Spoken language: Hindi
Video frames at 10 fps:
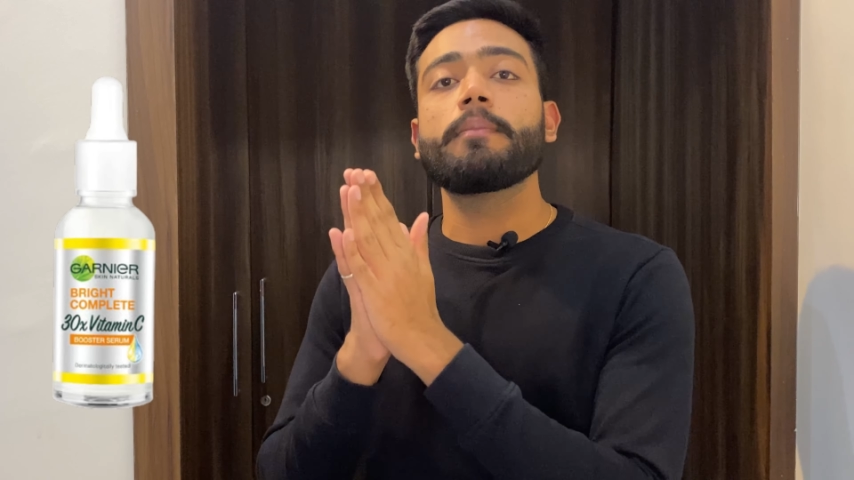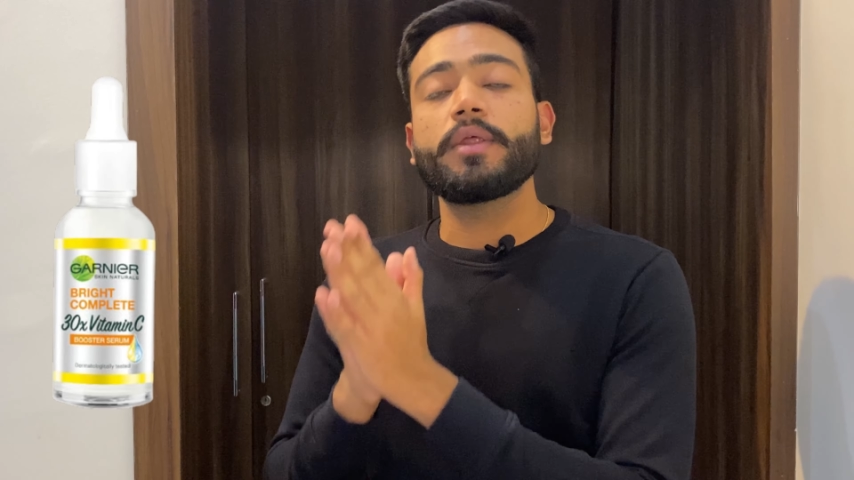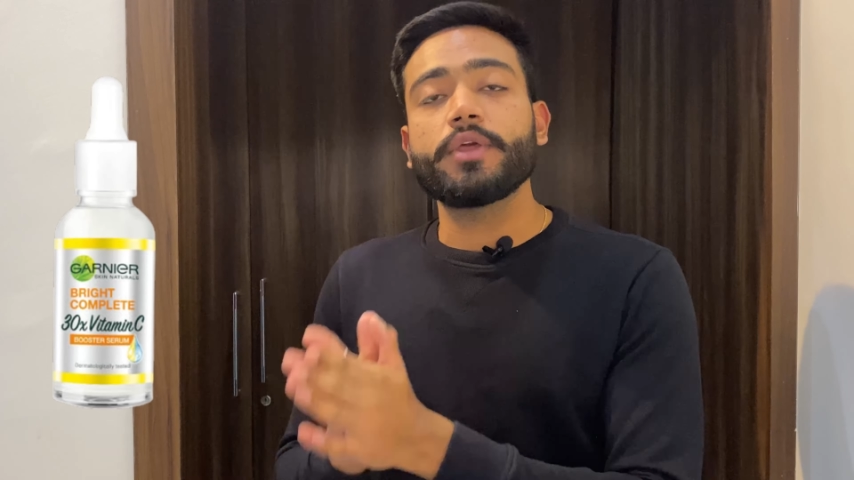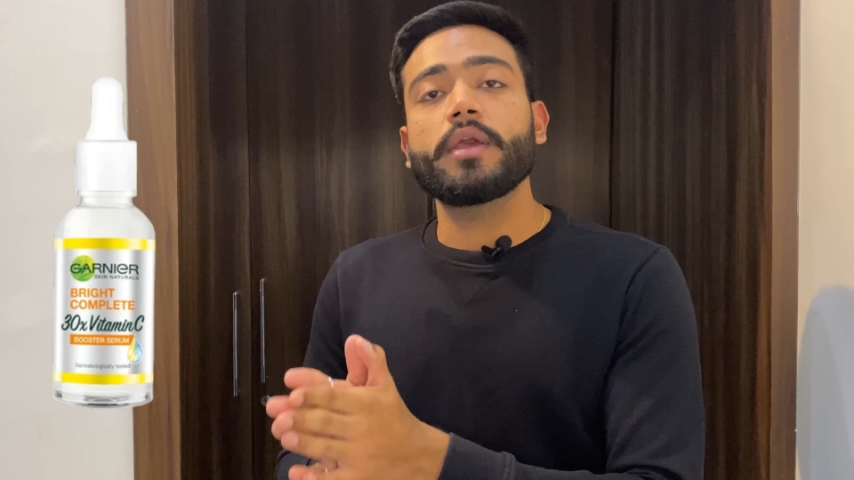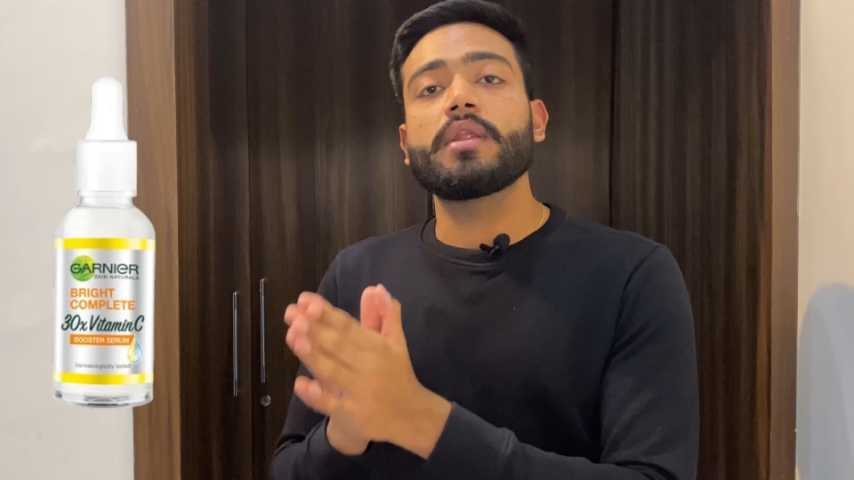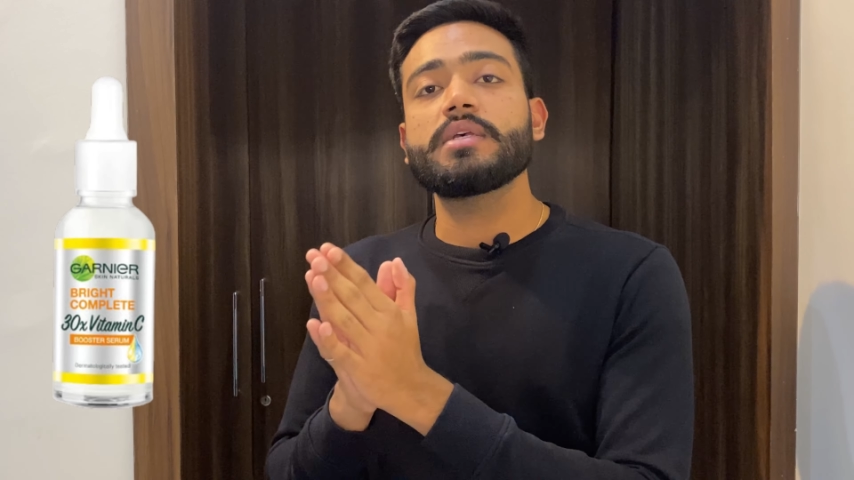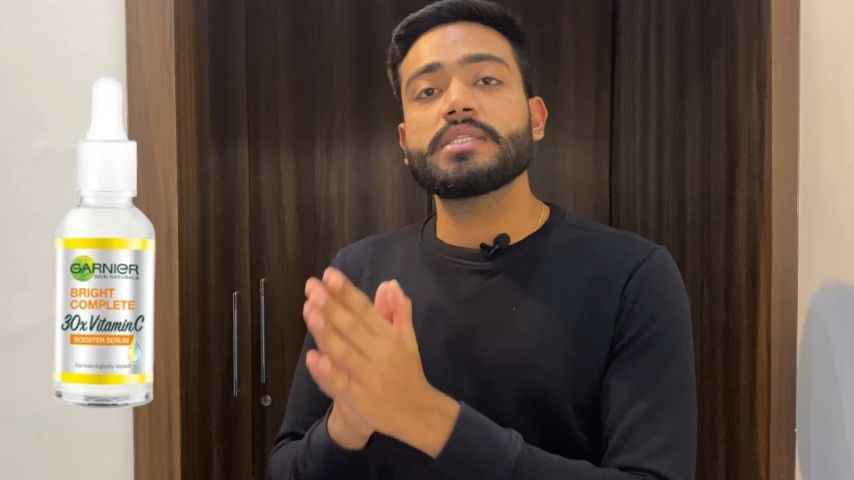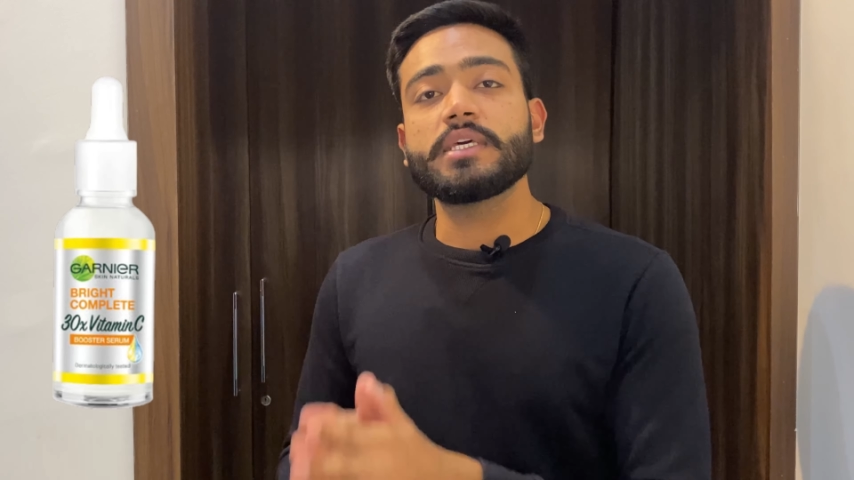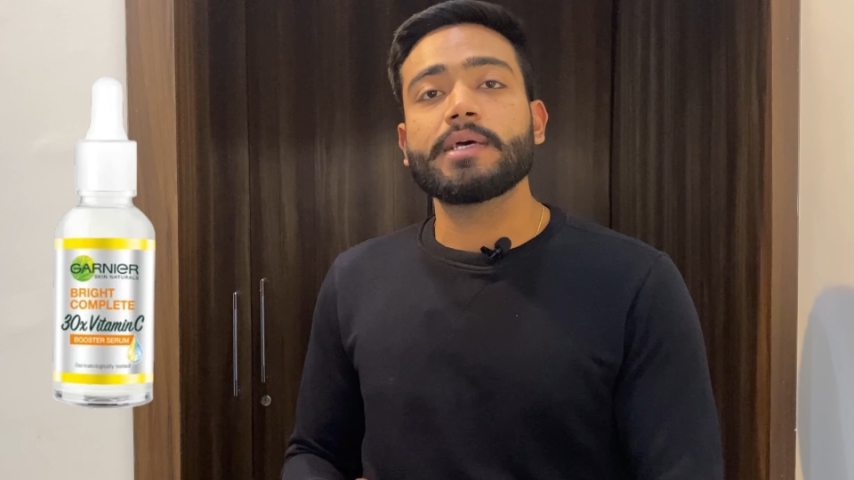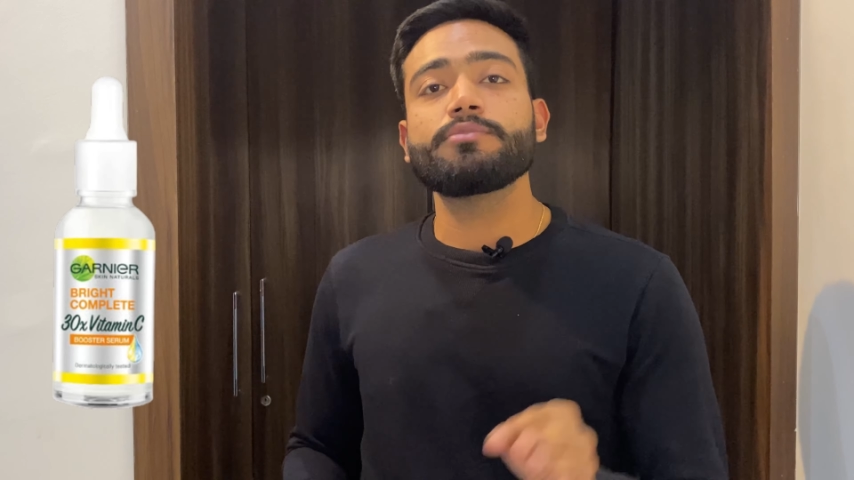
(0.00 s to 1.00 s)
पर्टिकुलर
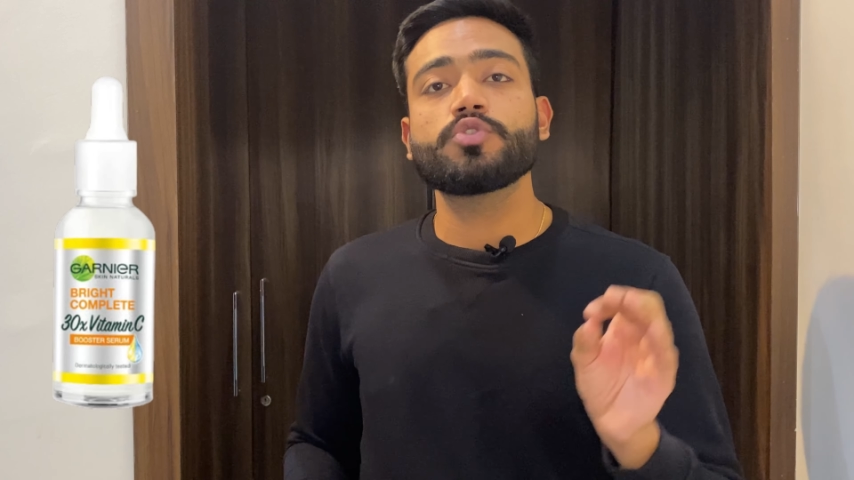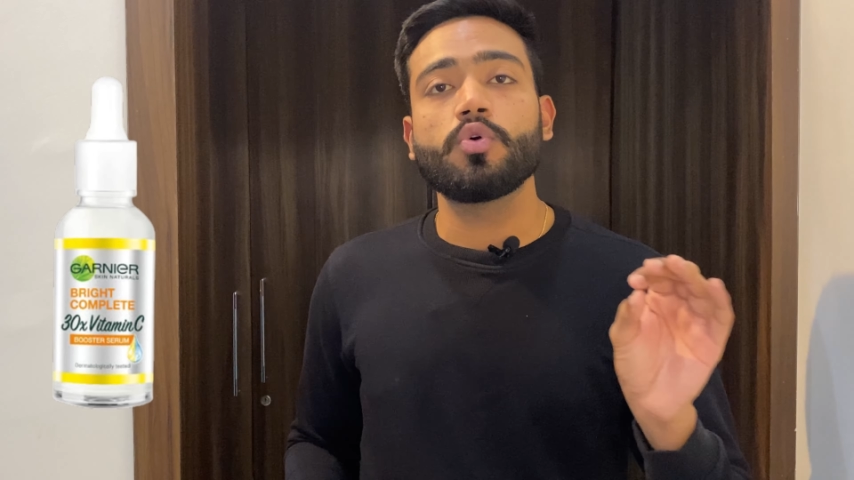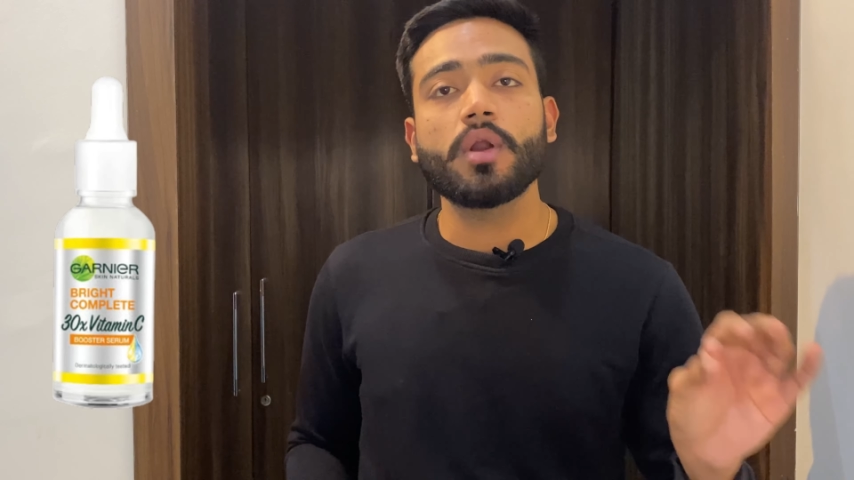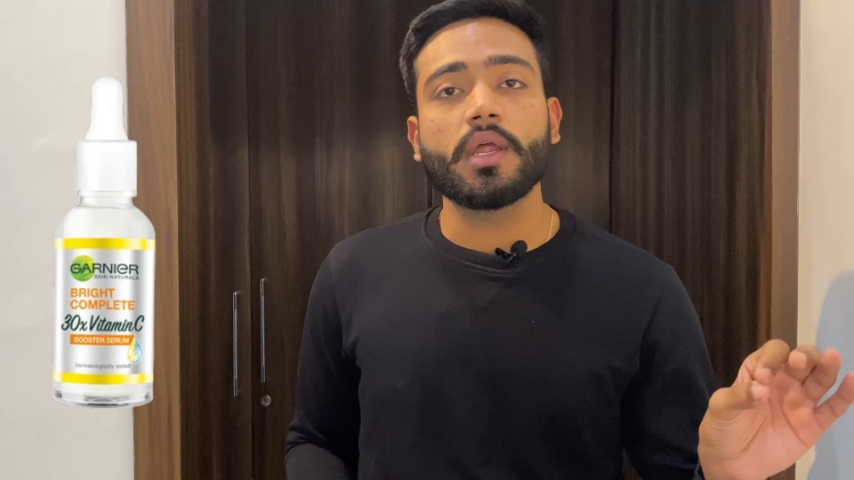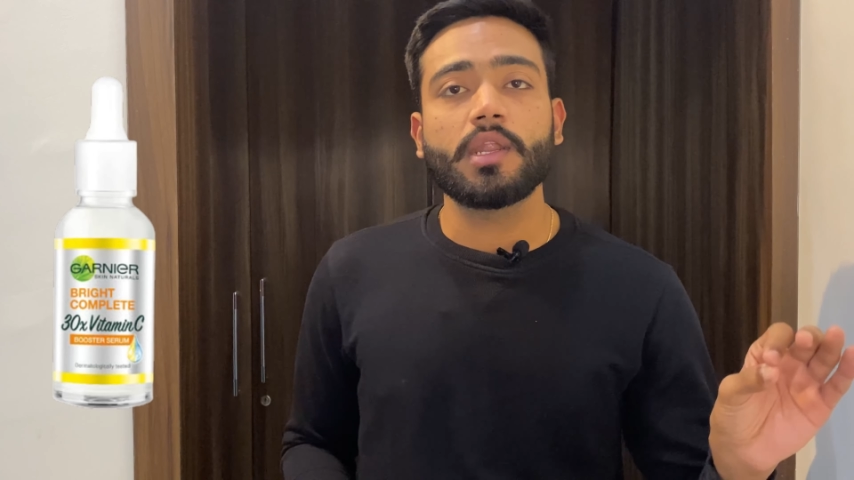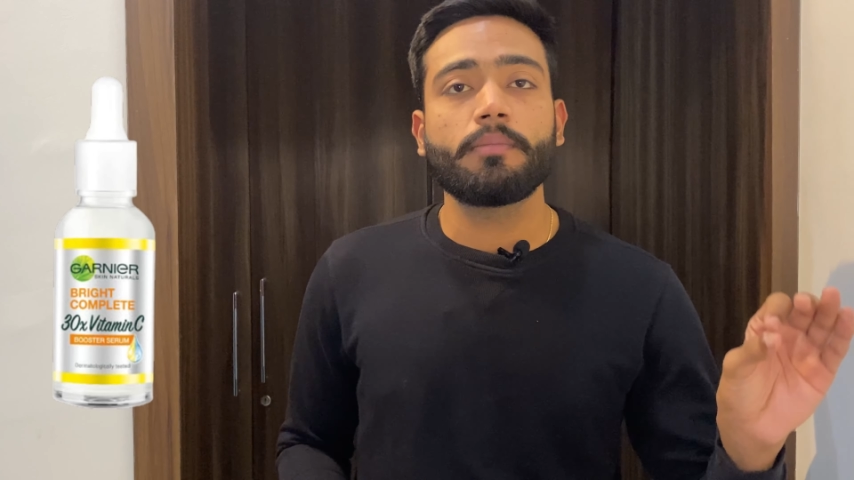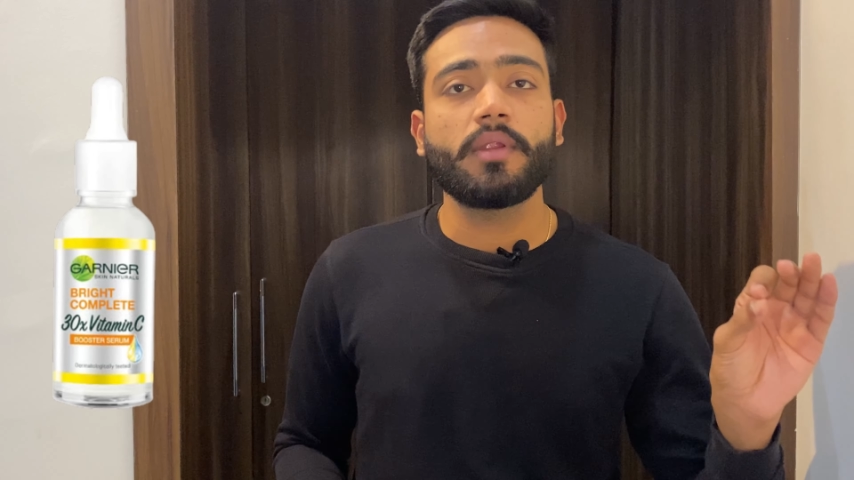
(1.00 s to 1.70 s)
सिर स्टोर करना